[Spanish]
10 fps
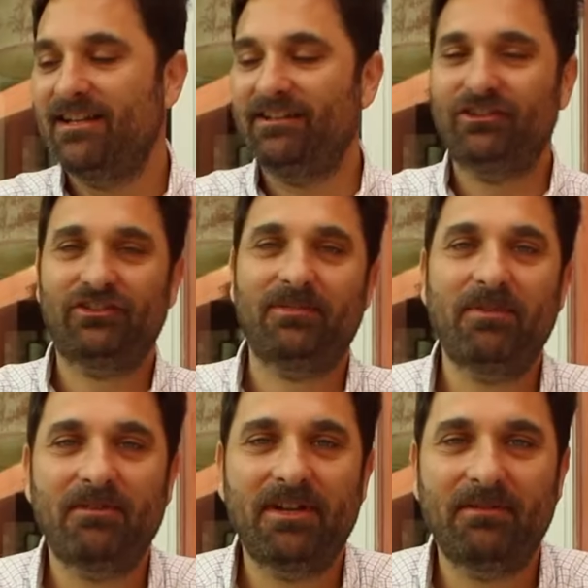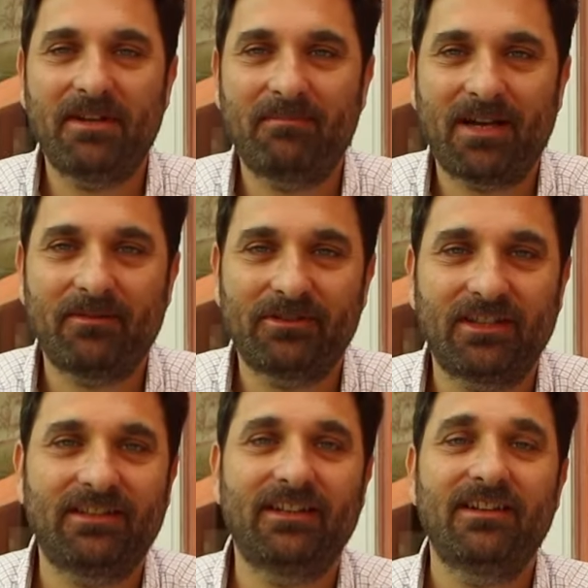Entonces me viene bien para
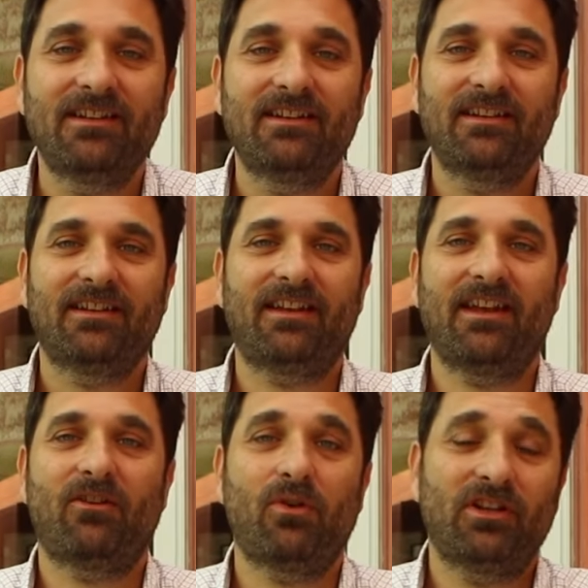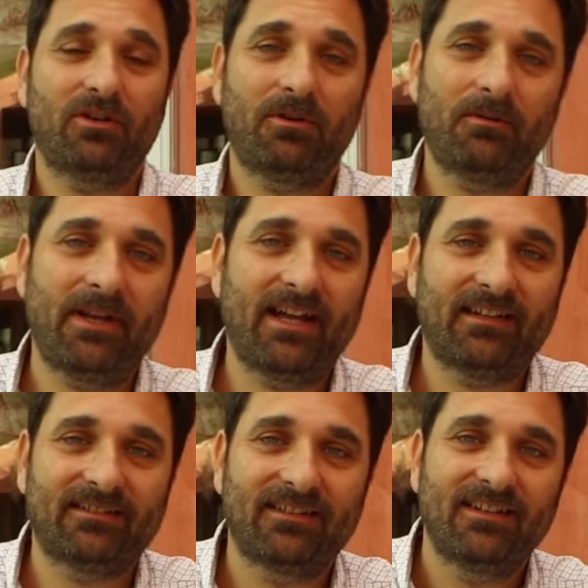mostrarte que cuando vos
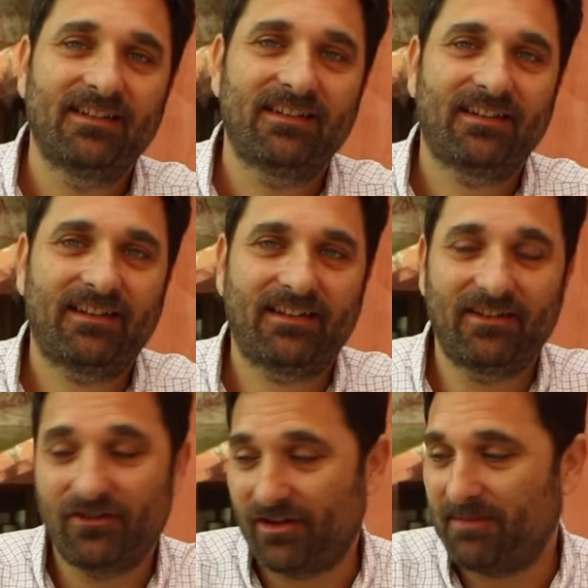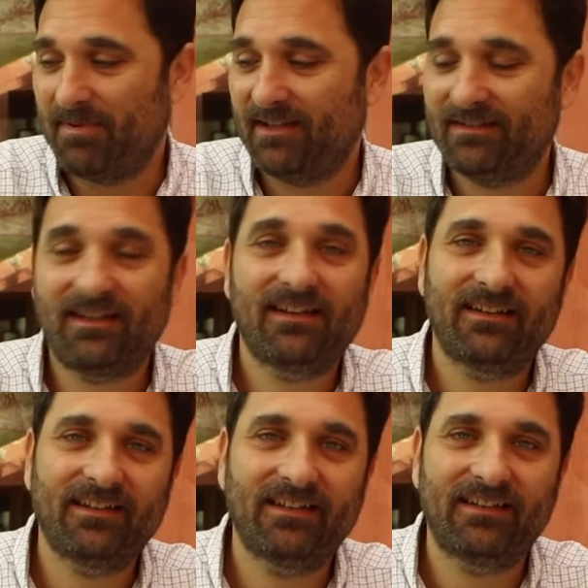veas lo que
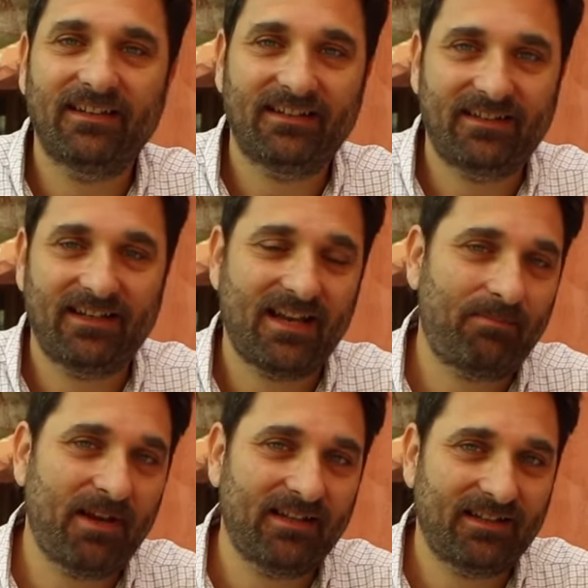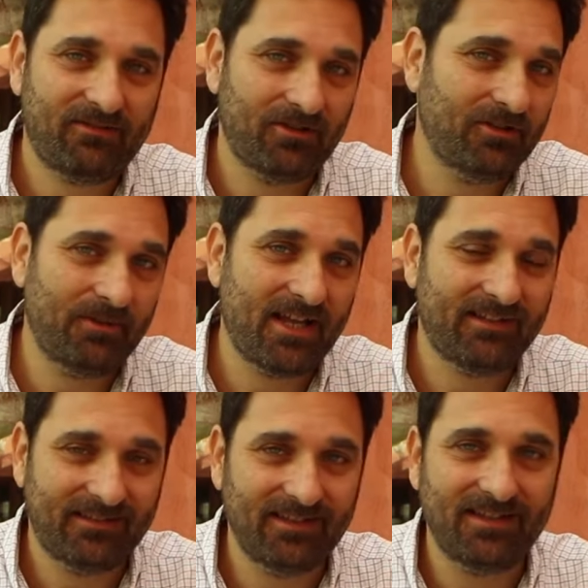pasa en, esta, en las plantas, cuando
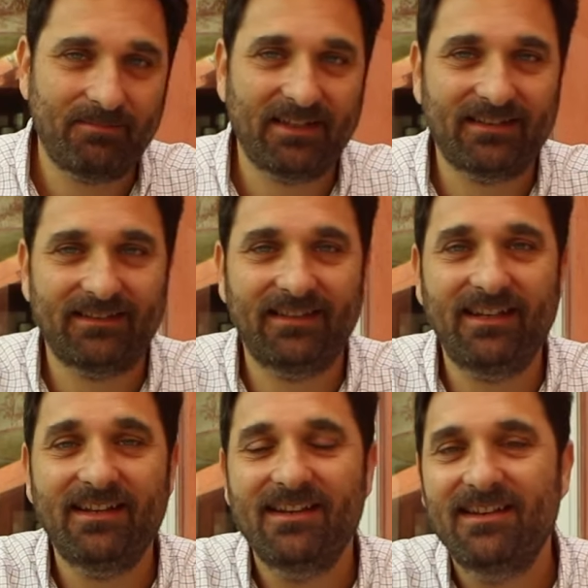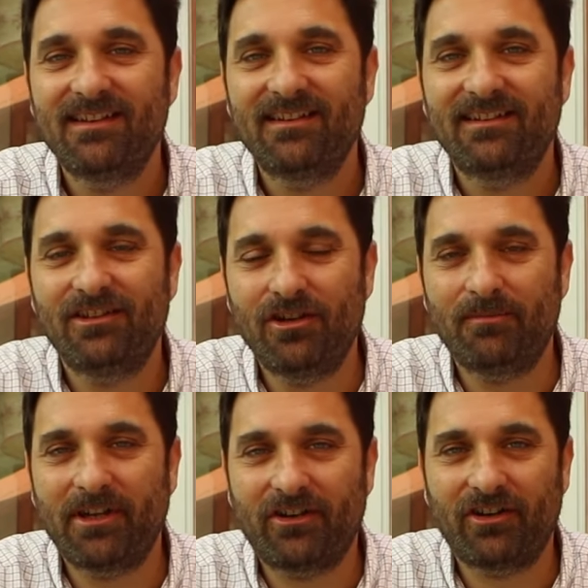veas si te pasa así, lo
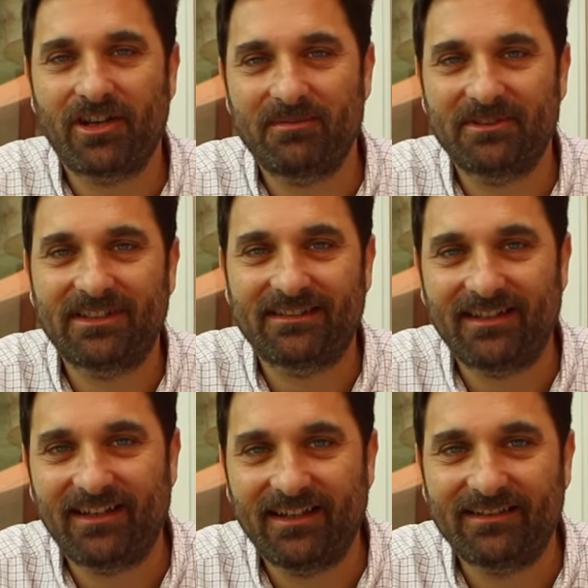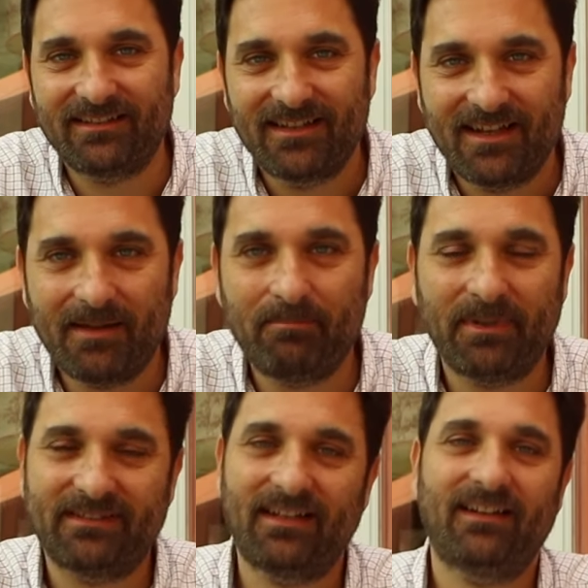mejor que puedes hacer es
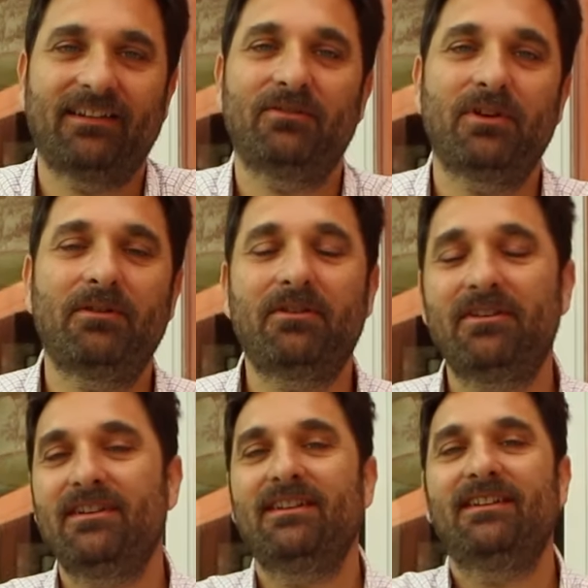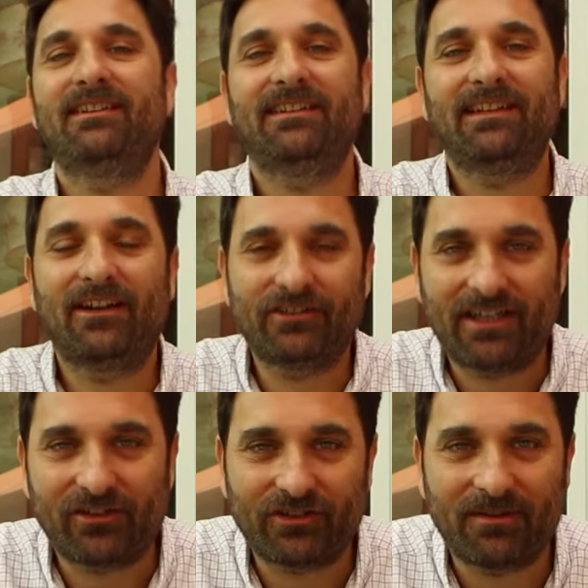empezar de nuevo y a
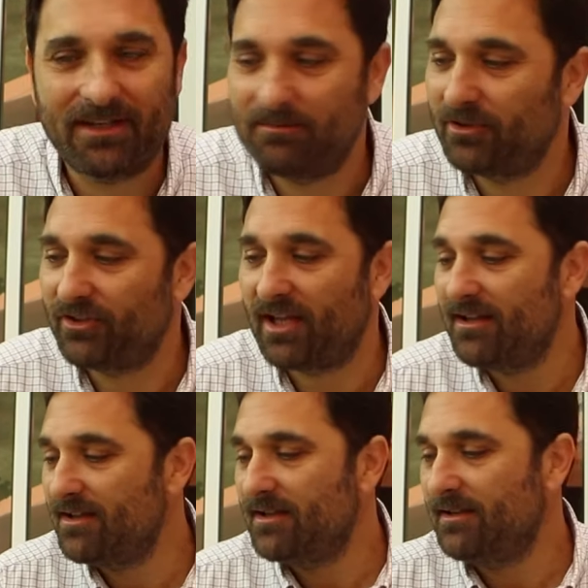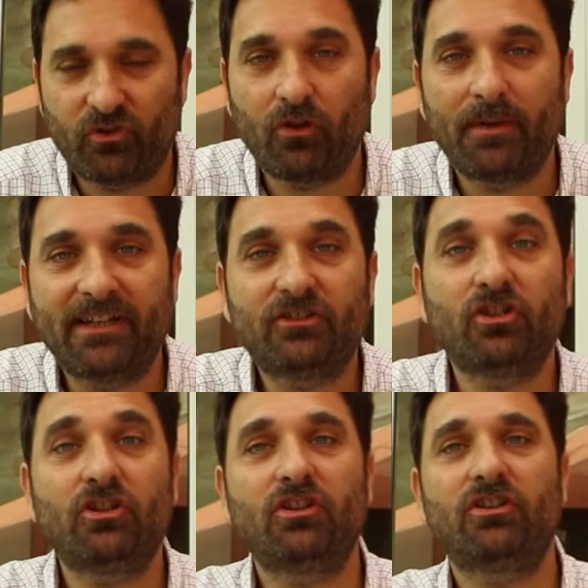otra cosa mariposa. Sobre
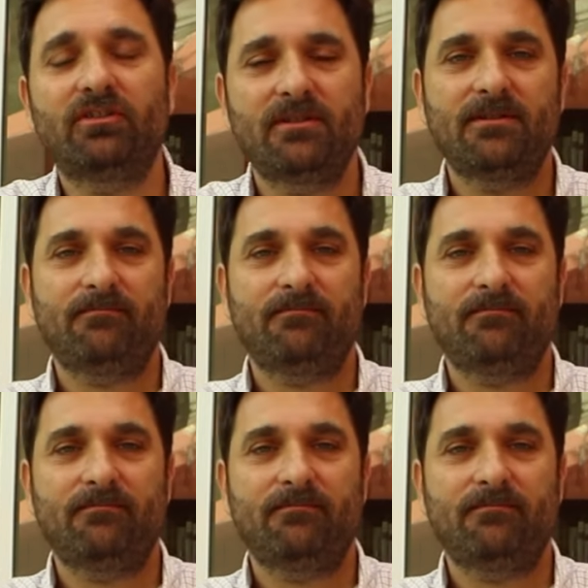todo